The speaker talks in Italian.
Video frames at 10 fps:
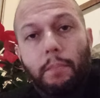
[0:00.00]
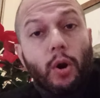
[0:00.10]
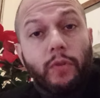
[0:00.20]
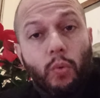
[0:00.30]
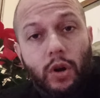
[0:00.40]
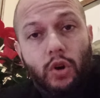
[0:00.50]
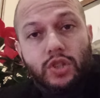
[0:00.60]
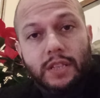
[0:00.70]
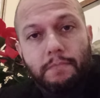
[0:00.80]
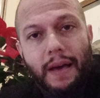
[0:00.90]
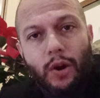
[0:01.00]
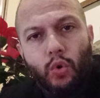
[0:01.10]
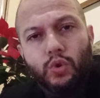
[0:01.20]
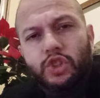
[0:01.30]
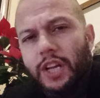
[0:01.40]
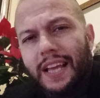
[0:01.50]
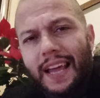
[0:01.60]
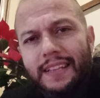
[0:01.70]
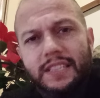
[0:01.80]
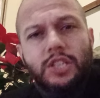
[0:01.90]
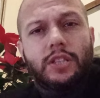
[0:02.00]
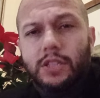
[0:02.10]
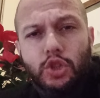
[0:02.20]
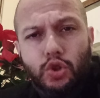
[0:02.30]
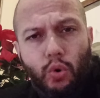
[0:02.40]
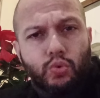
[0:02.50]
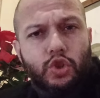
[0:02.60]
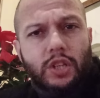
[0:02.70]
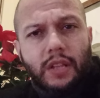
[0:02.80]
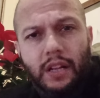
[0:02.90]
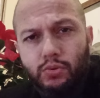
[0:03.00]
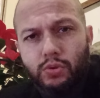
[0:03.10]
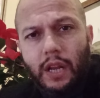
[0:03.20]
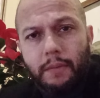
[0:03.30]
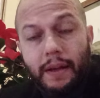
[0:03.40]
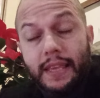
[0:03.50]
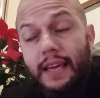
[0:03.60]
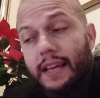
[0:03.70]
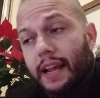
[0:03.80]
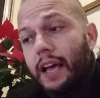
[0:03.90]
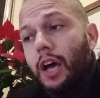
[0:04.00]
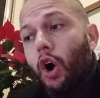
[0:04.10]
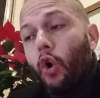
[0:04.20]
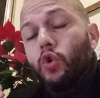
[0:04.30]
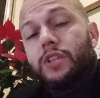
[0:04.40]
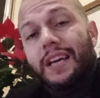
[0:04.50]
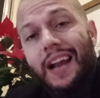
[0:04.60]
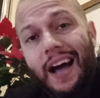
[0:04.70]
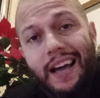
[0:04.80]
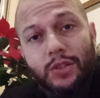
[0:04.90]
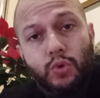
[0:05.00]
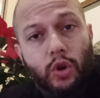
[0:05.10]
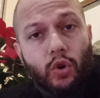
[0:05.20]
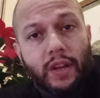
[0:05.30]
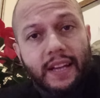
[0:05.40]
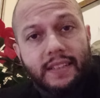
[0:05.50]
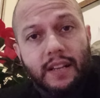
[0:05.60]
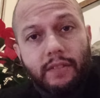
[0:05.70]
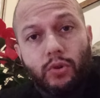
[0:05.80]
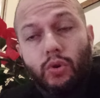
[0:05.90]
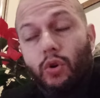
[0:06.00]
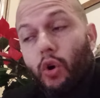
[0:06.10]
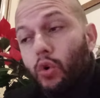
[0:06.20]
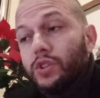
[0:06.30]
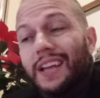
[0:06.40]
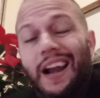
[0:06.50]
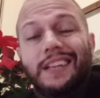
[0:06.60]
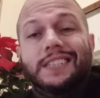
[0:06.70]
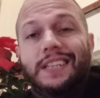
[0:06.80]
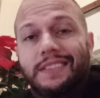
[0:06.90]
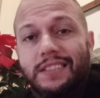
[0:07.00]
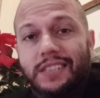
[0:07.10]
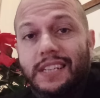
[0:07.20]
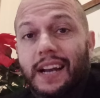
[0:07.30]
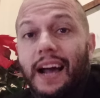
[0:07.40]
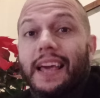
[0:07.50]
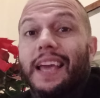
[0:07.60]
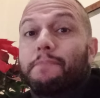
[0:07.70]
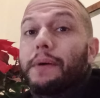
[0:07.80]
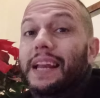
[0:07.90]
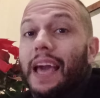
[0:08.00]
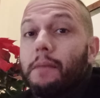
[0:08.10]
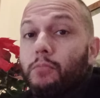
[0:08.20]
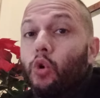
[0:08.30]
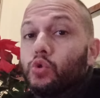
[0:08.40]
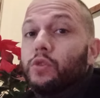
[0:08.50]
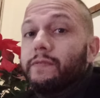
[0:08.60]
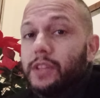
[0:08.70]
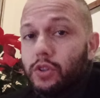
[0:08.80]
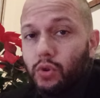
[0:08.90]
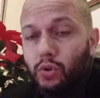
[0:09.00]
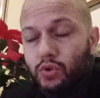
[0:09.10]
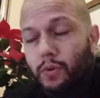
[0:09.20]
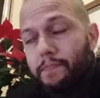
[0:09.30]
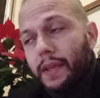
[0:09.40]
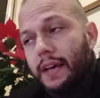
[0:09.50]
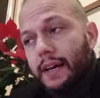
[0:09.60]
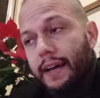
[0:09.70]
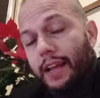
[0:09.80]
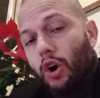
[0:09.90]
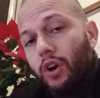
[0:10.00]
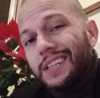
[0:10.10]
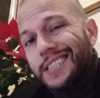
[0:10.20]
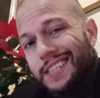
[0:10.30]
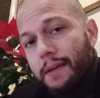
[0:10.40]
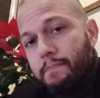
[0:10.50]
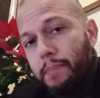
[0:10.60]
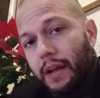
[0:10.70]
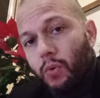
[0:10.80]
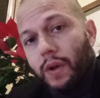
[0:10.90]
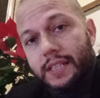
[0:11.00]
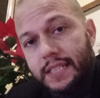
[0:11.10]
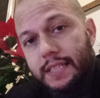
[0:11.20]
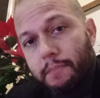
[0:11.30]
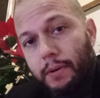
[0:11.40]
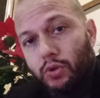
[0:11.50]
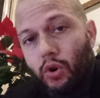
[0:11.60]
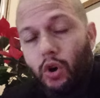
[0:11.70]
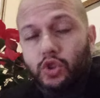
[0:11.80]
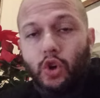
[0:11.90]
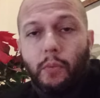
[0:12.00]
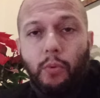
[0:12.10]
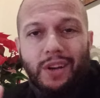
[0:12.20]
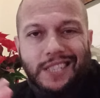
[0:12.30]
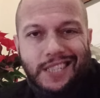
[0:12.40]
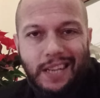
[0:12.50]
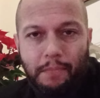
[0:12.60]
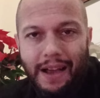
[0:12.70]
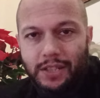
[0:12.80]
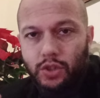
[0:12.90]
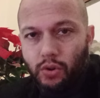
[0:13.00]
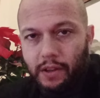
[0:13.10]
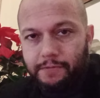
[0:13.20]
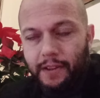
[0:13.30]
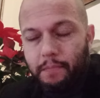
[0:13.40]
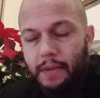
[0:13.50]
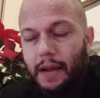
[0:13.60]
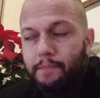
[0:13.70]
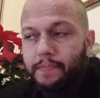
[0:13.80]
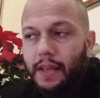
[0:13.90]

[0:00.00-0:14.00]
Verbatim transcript: provi qualcosa di bello, lui cercherà di distruggertela in tutte le maniere, odierà i suoi colleghi di lavoro, odierà la gente in generale e perché è molto invidioso. Ricorda sempre che un narcisista patologico può essere sia maschio che femmina.